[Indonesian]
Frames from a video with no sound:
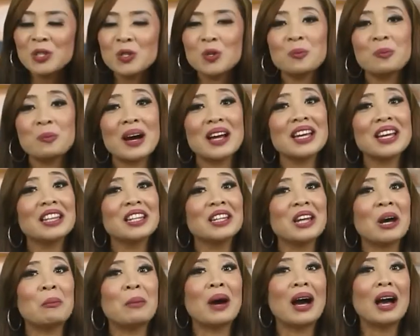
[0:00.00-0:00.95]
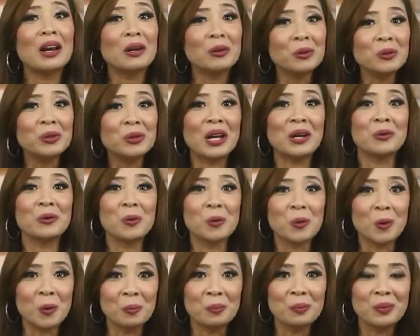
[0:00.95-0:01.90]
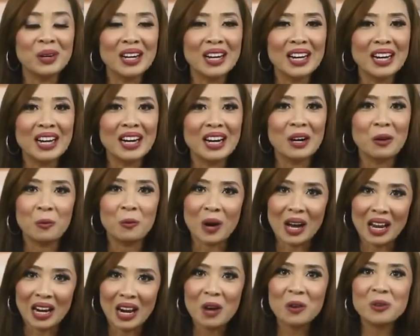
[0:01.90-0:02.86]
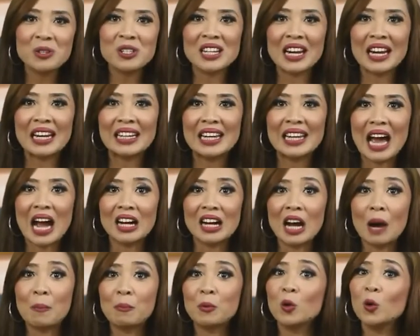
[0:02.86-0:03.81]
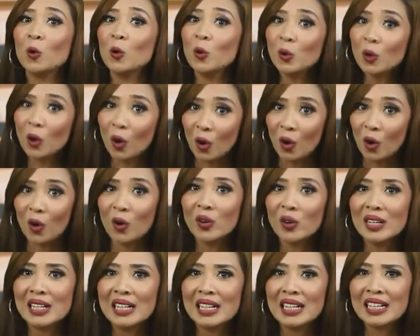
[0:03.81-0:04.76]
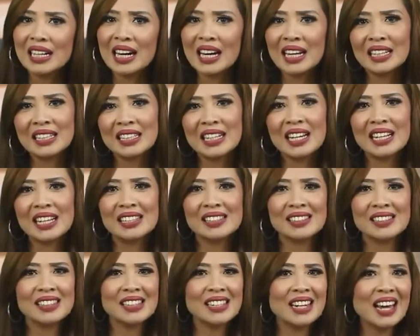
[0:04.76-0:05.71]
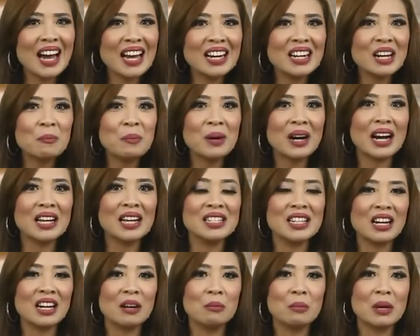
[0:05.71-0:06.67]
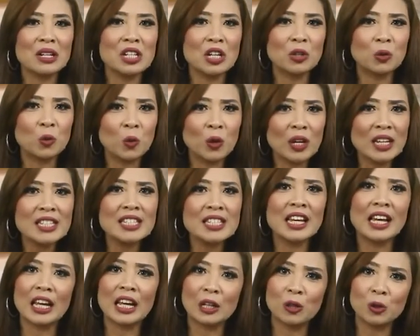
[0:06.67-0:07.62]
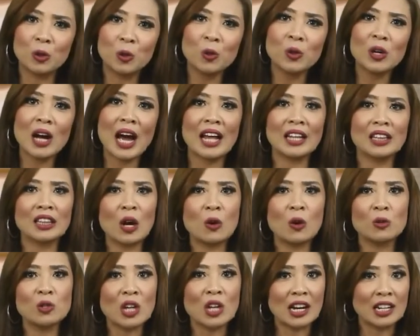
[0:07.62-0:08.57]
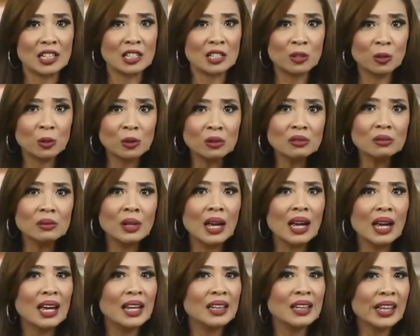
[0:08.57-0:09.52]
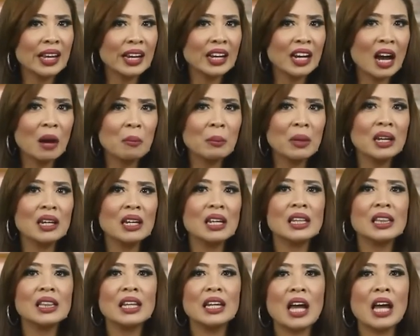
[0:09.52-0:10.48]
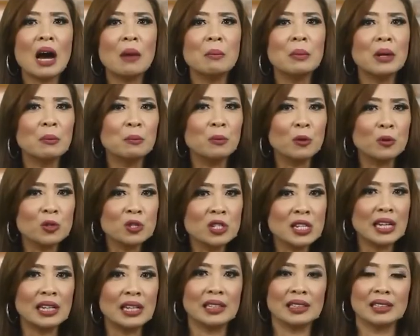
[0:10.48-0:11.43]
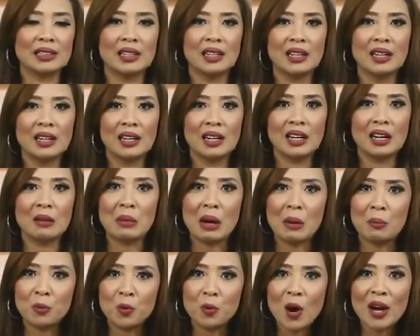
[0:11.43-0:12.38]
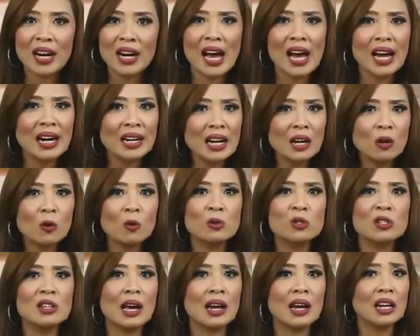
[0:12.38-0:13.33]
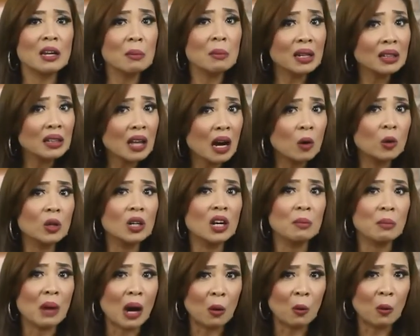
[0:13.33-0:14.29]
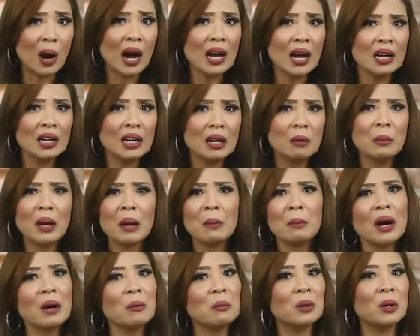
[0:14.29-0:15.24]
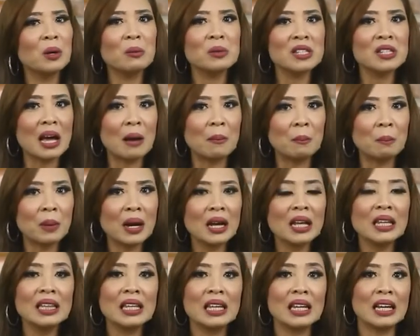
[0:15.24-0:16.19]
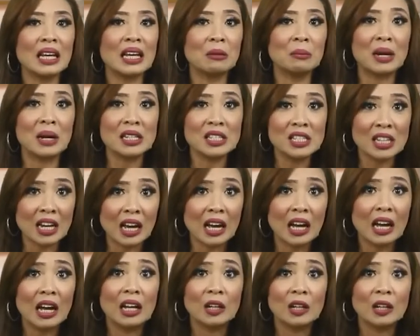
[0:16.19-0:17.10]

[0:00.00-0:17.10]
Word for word: supaya tidak malu dan gugup. Walau sering dianggap kuno karena tidak ada pengajaran baca tulis, hitung, atau calistung, TK Mini tidak ambil pusing. Kemampuan anak usia 5 tahun ke bawah memang belum sampai tingkat baca,